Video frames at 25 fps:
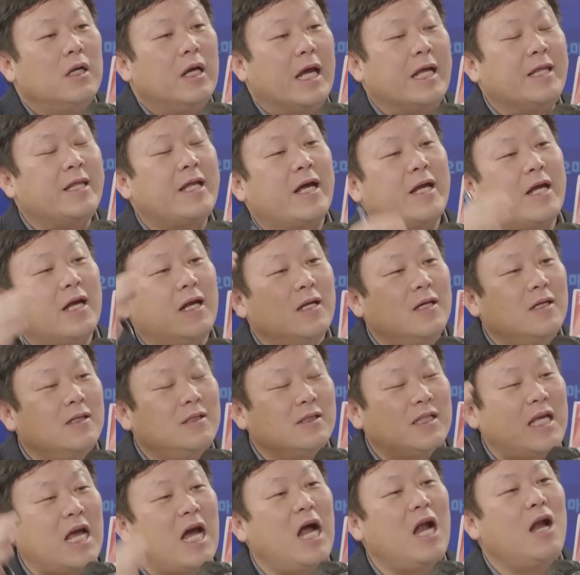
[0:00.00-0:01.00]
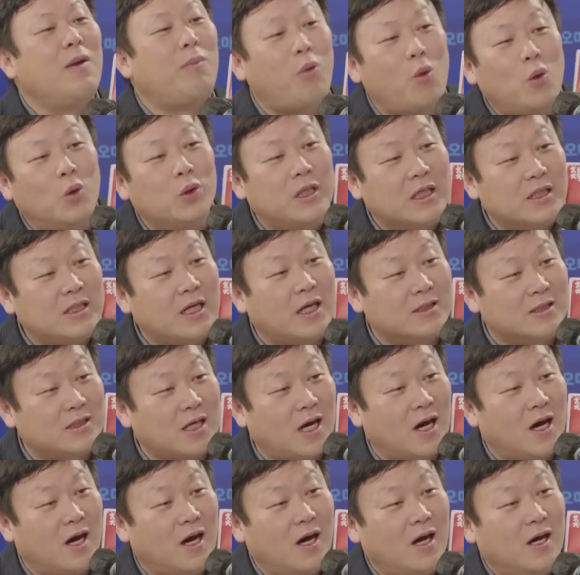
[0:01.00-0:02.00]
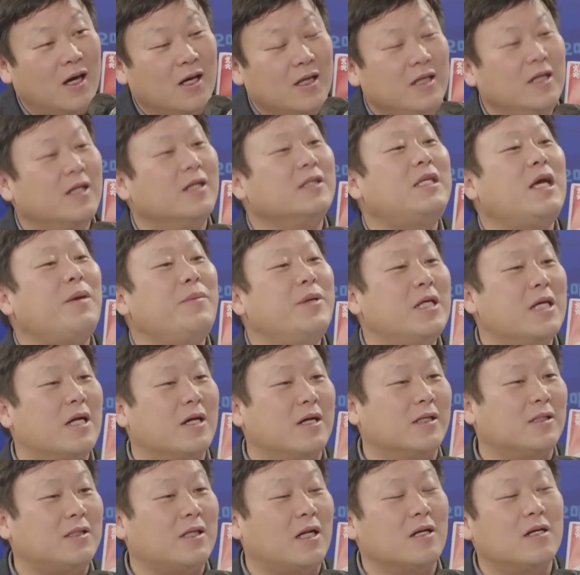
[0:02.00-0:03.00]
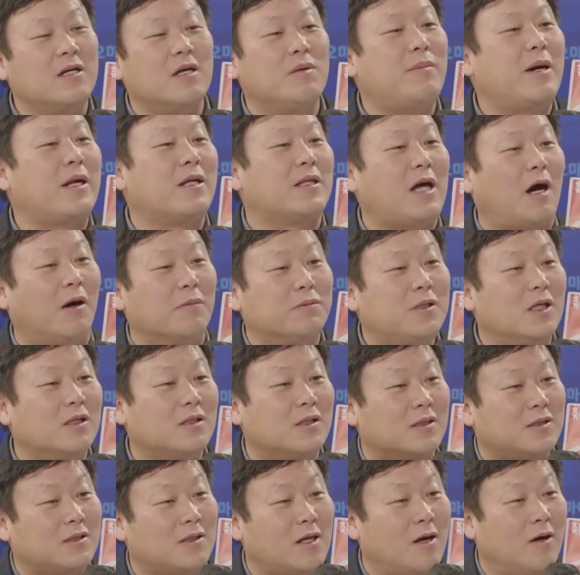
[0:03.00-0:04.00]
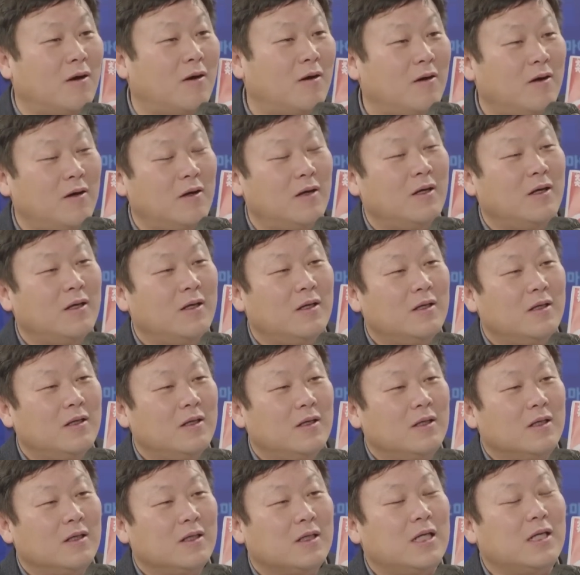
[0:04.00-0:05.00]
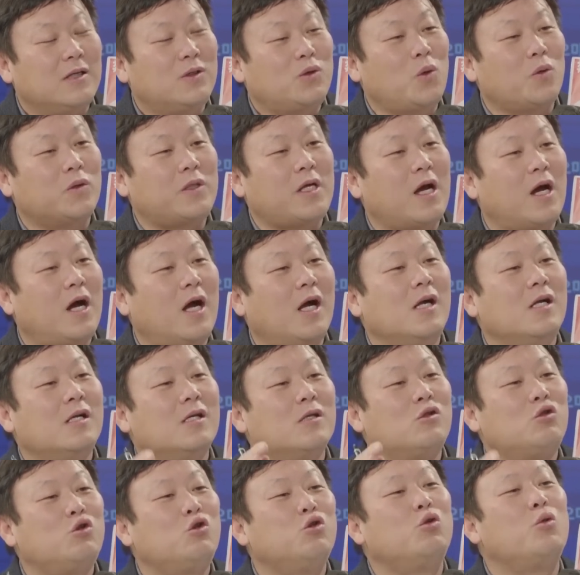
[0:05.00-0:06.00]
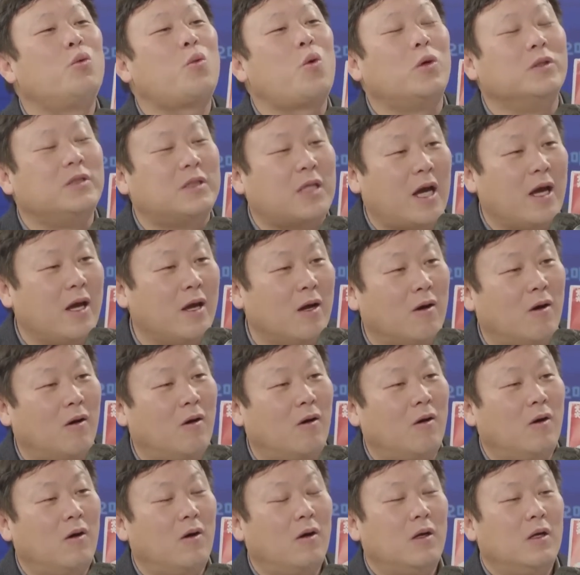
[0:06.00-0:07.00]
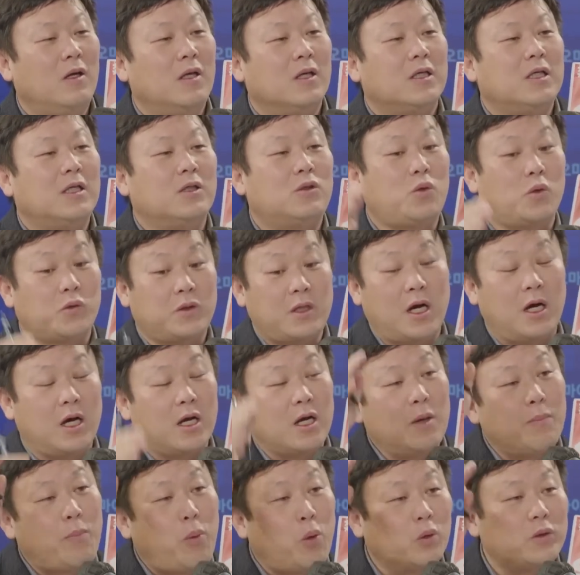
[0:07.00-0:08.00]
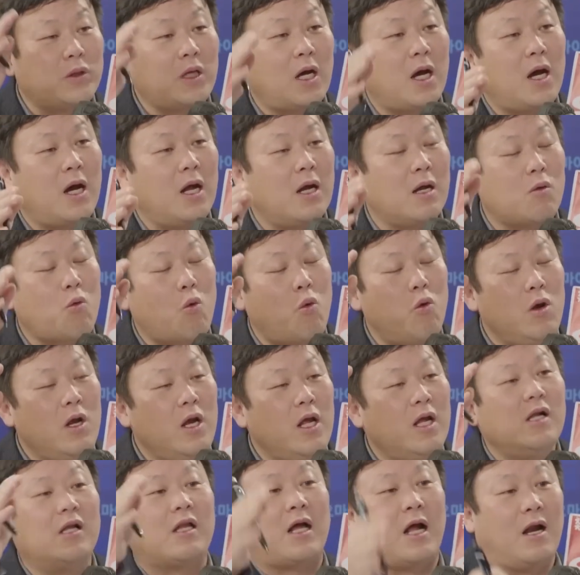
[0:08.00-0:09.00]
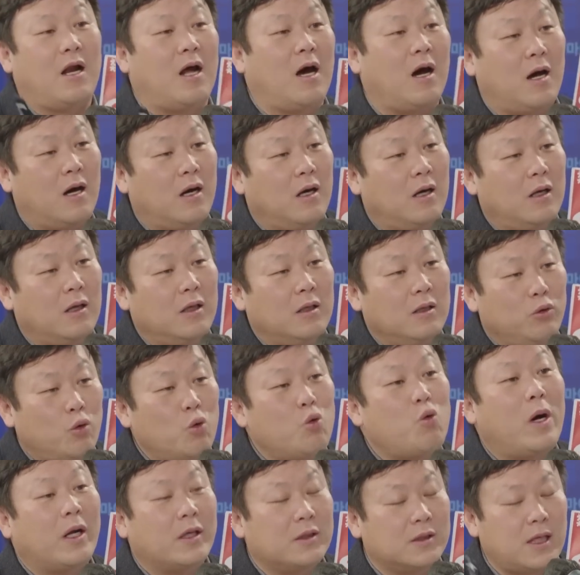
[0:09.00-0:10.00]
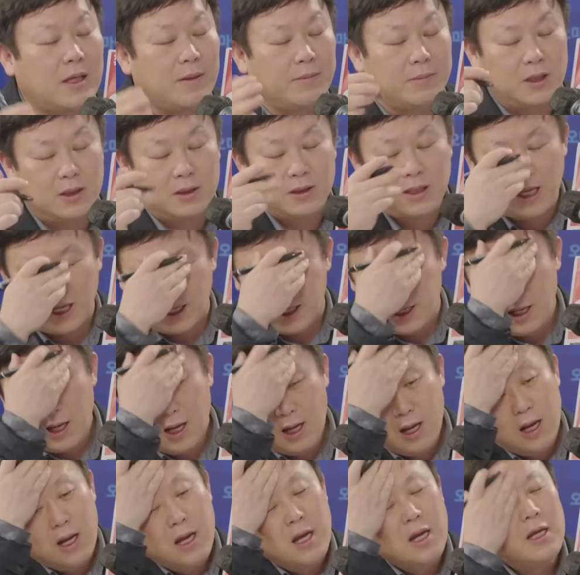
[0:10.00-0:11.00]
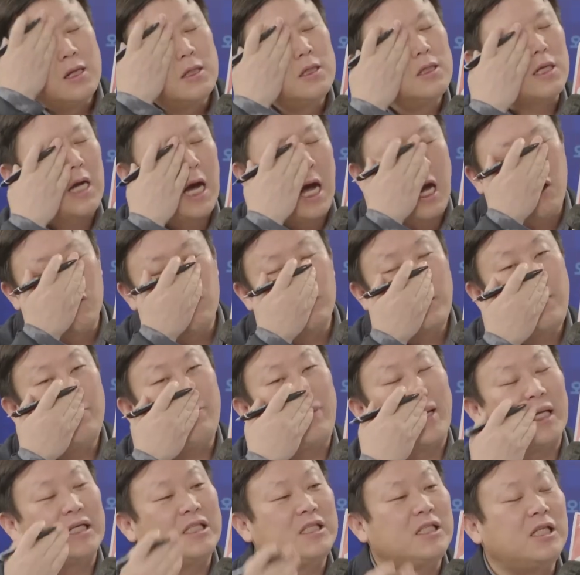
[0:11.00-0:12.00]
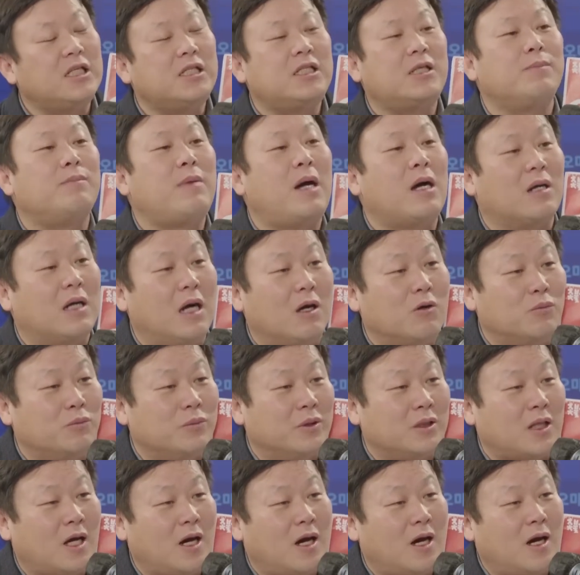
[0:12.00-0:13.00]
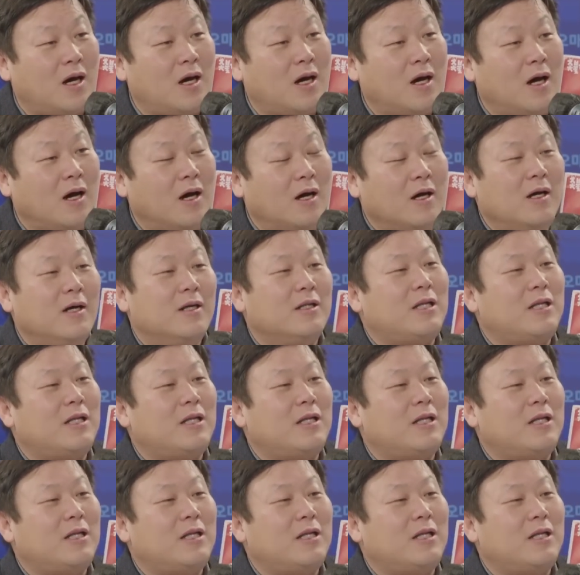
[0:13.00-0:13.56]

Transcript: 옛날에는 생활보호 대상자 네. 영세민이라고 그랬잖아요. 그런 말은 다 없어졌어요. 음, 기초생활 예. 수급권자예요. 네. 기초생활을 보장할 권리를 달라 음. 요구하는 사람들인데 그 가구만 170만 가구입니다.